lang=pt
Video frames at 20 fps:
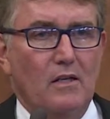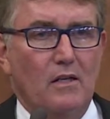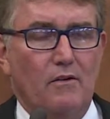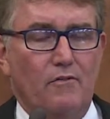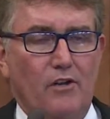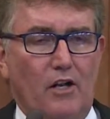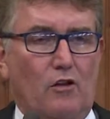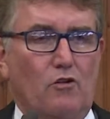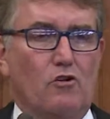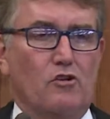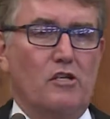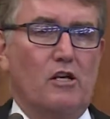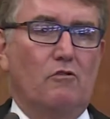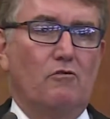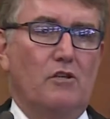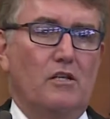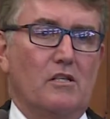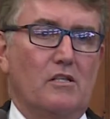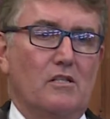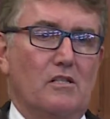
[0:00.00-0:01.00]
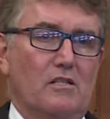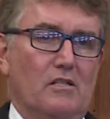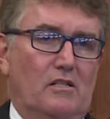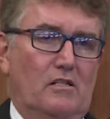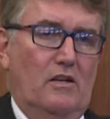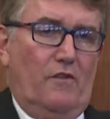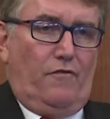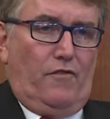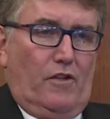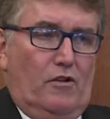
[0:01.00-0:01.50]
vereador Zé Luiz,
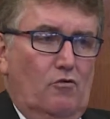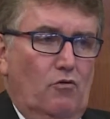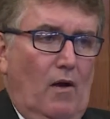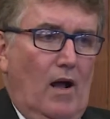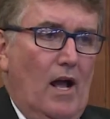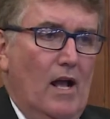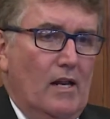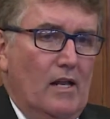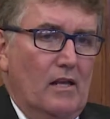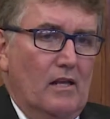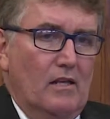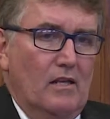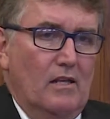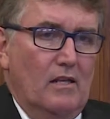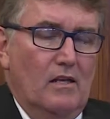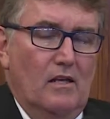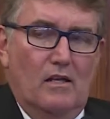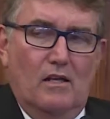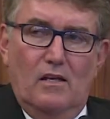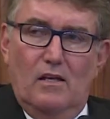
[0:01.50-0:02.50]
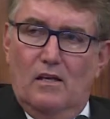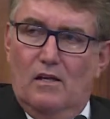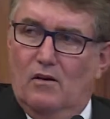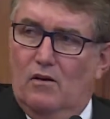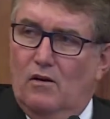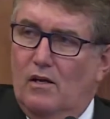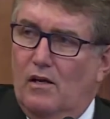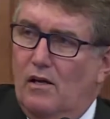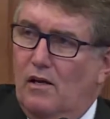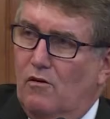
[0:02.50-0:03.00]
de efetuarem
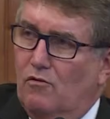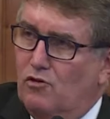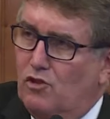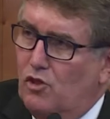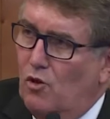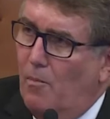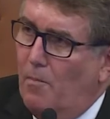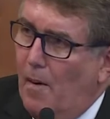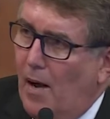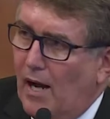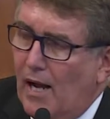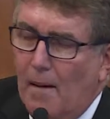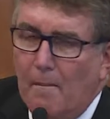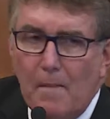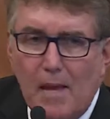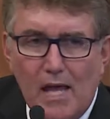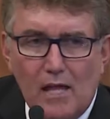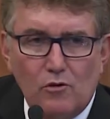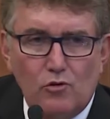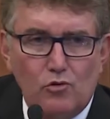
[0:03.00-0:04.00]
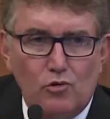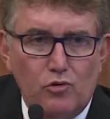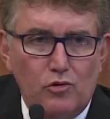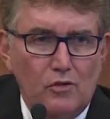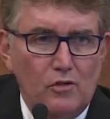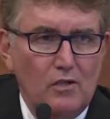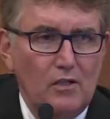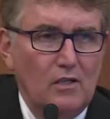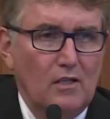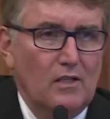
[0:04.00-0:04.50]
é, o seu pagamento
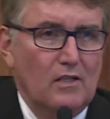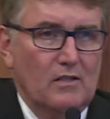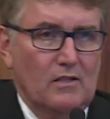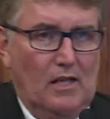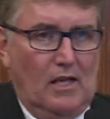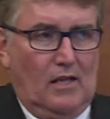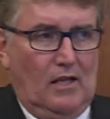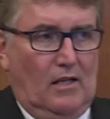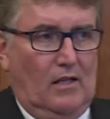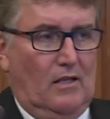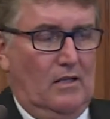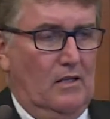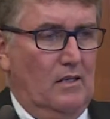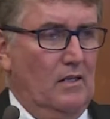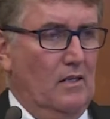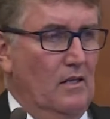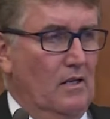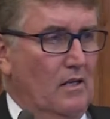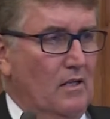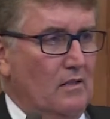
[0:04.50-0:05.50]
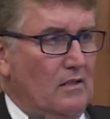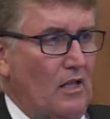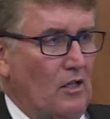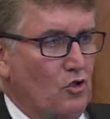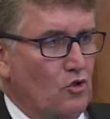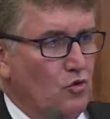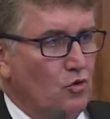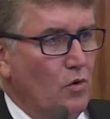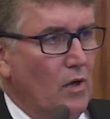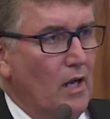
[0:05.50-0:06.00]
da, da
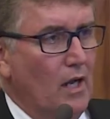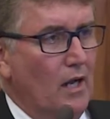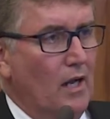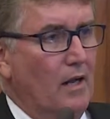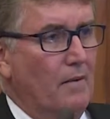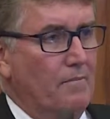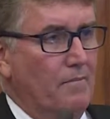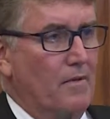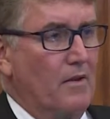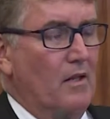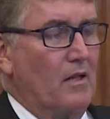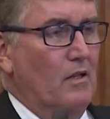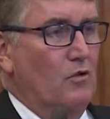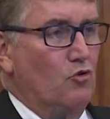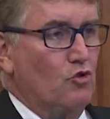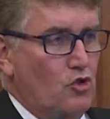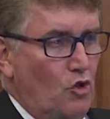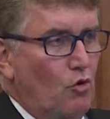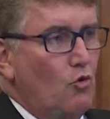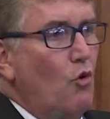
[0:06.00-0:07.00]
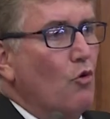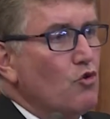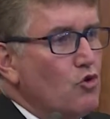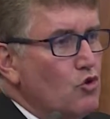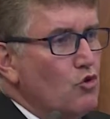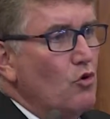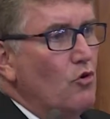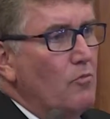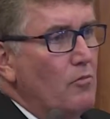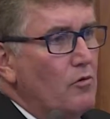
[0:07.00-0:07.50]
sua, do seu
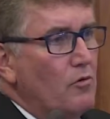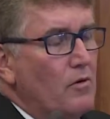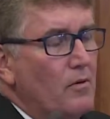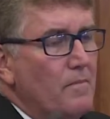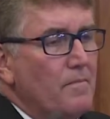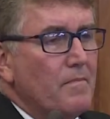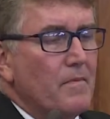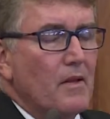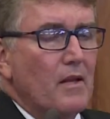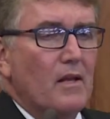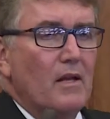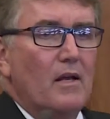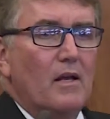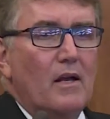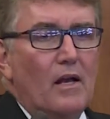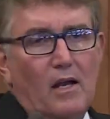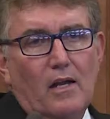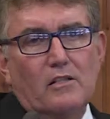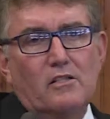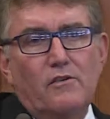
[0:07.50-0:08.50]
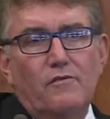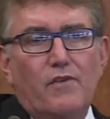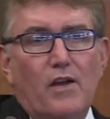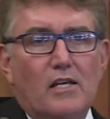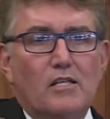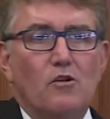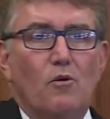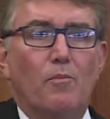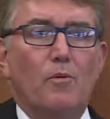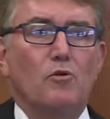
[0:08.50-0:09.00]
consumo, é,
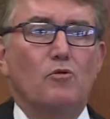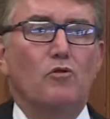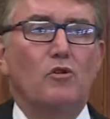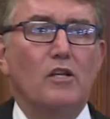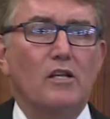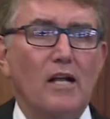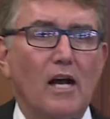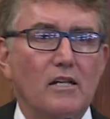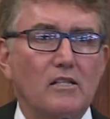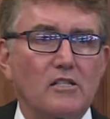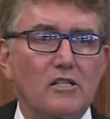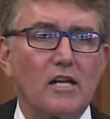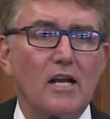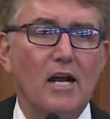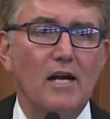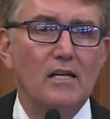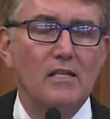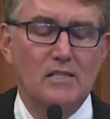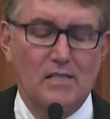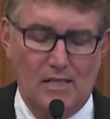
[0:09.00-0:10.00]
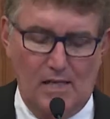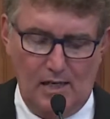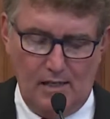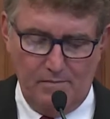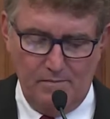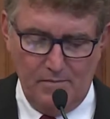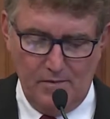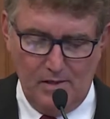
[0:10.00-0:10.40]
tivesse a oportunidade de realizar.